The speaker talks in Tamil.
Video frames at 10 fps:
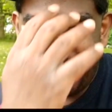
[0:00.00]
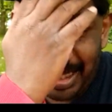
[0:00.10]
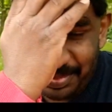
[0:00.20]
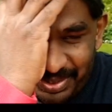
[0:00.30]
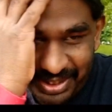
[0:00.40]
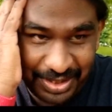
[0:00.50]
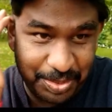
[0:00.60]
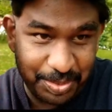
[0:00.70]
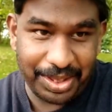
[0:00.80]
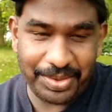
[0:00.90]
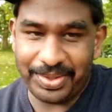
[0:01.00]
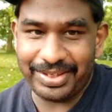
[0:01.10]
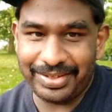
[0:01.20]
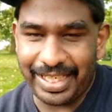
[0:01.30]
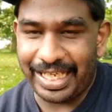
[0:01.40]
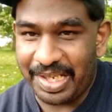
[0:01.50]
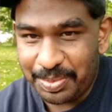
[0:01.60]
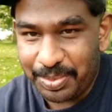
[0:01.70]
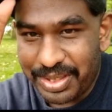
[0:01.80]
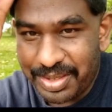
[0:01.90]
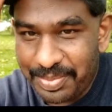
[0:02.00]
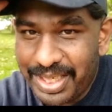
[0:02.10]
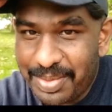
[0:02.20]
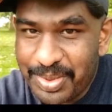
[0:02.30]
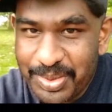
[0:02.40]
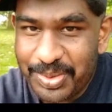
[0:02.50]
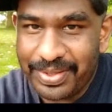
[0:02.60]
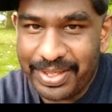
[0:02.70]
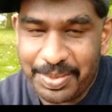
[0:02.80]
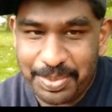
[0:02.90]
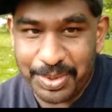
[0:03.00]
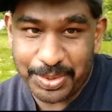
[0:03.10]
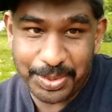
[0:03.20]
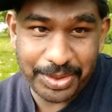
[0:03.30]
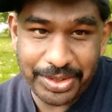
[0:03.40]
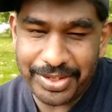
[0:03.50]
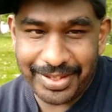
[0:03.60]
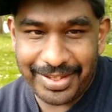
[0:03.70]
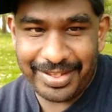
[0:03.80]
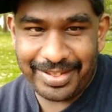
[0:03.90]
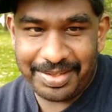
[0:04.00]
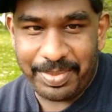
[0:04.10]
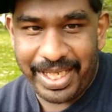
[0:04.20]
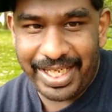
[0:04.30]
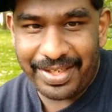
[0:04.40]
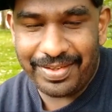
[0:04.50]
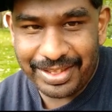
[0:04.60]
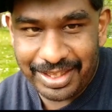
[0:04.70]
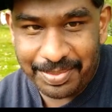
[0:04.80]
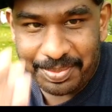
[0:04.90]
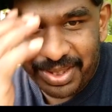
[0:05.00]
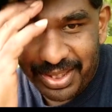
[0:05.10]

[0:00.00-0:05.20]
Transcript: அதை பற்றி சும்மா ஒரு எல்லோரும் போடுற மாதிரி நம்மளும் ஒரு வீடியோ போட்டுருவோம் மெயினாக வந்து நம்ம